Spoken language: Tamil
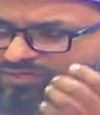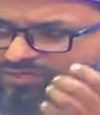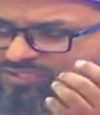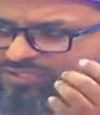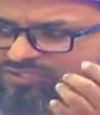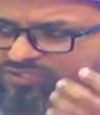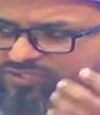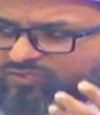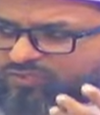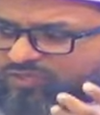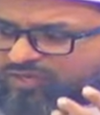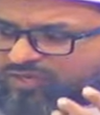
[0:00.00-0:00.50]

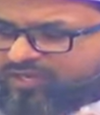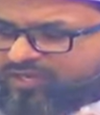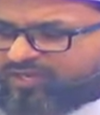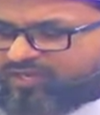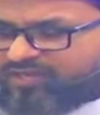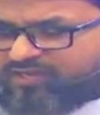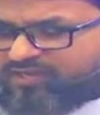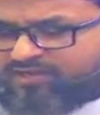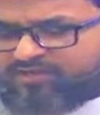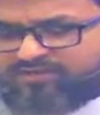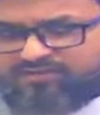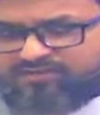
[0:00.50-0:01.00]

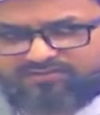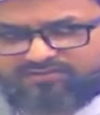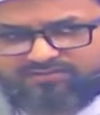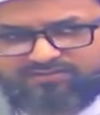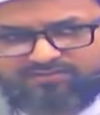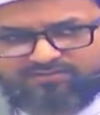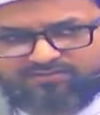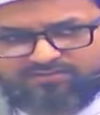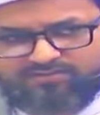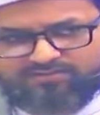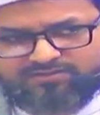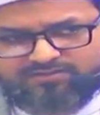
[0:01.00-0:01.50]
சூழலில்
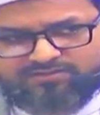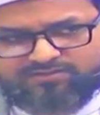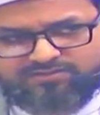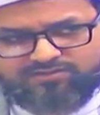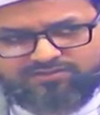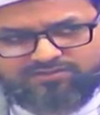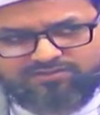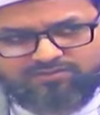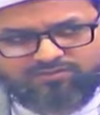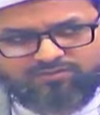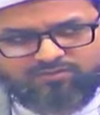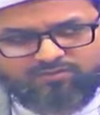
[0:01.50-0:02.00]

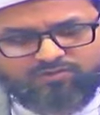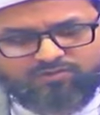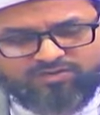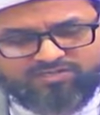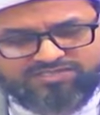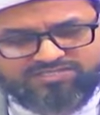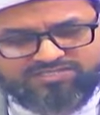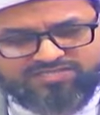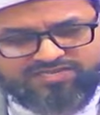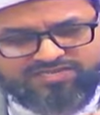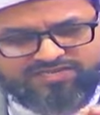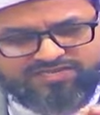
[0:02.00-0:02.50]
ஒரு
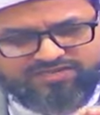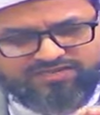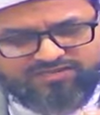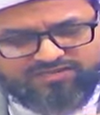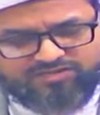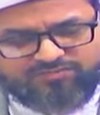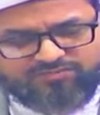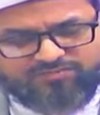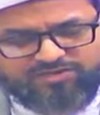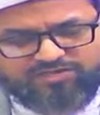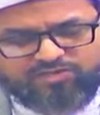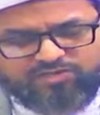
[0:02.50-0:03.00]
சிலருக்கு
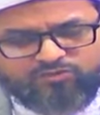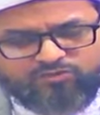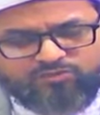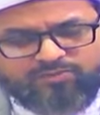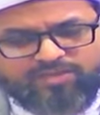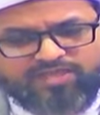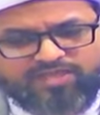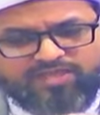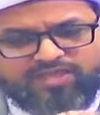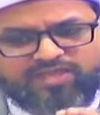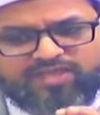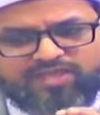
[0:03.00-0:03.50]

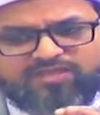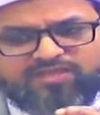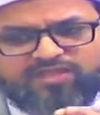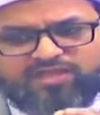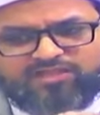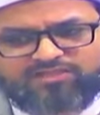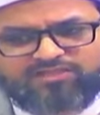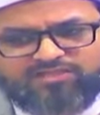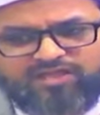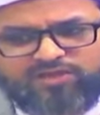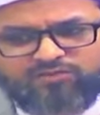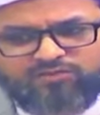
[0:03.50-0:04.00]
மட்டுமே
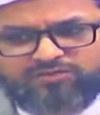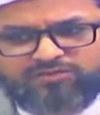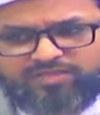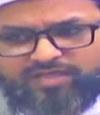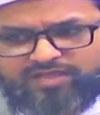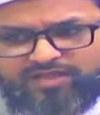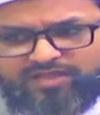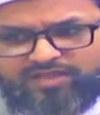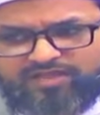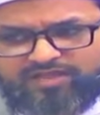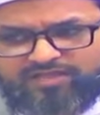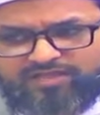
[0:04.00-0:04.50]
அல்லாஹ்
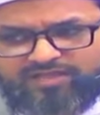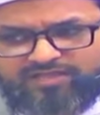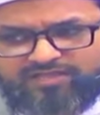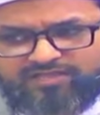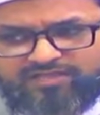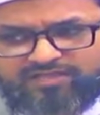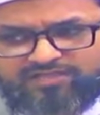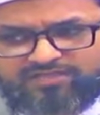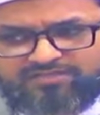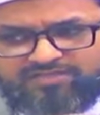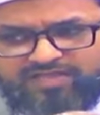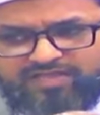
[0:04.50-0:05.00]
தாலா
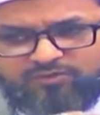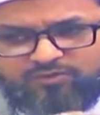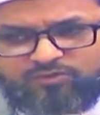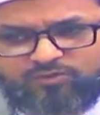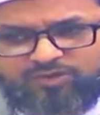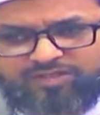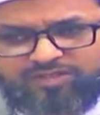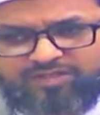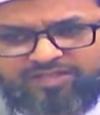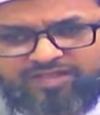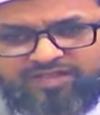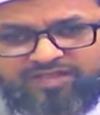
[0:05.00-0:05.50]

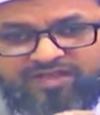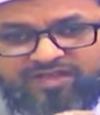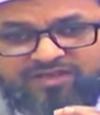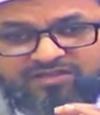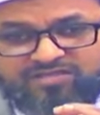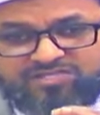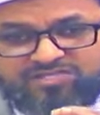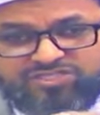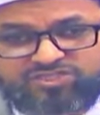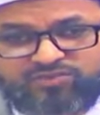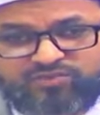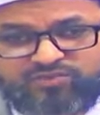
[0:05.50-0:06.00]
தன்னுடைய
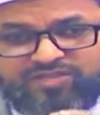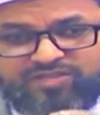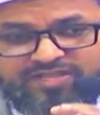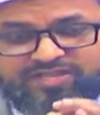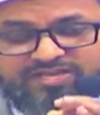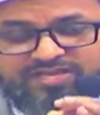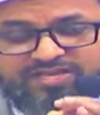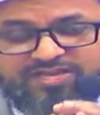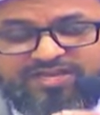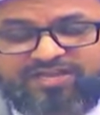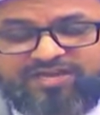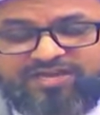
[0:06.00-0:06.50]
அரிசுடைய
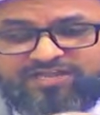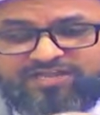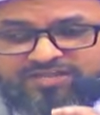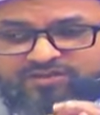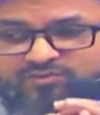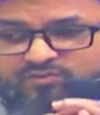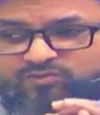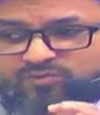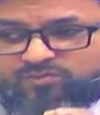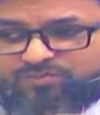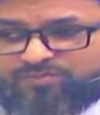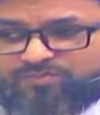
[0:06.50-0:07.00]
நிழலை
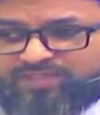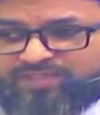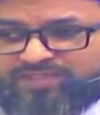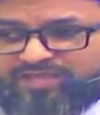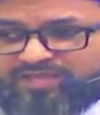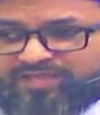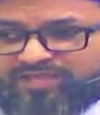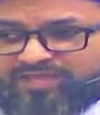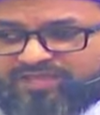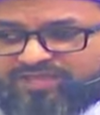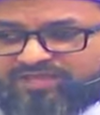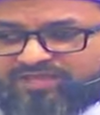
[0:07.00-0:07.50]

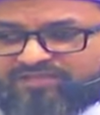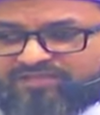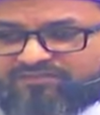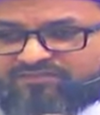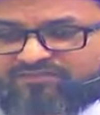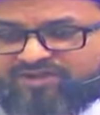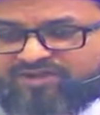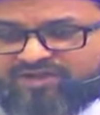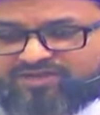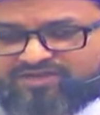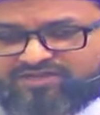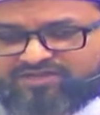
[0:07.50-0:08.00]
கொடுப்பதாக
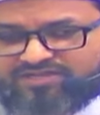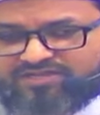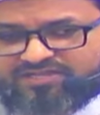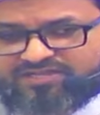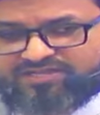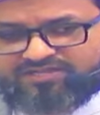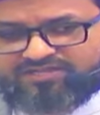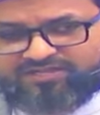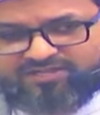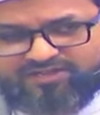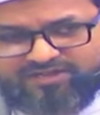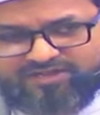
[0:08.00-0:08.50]

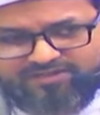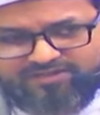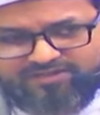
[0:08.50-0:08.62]
வாக்களிக்கின்றான்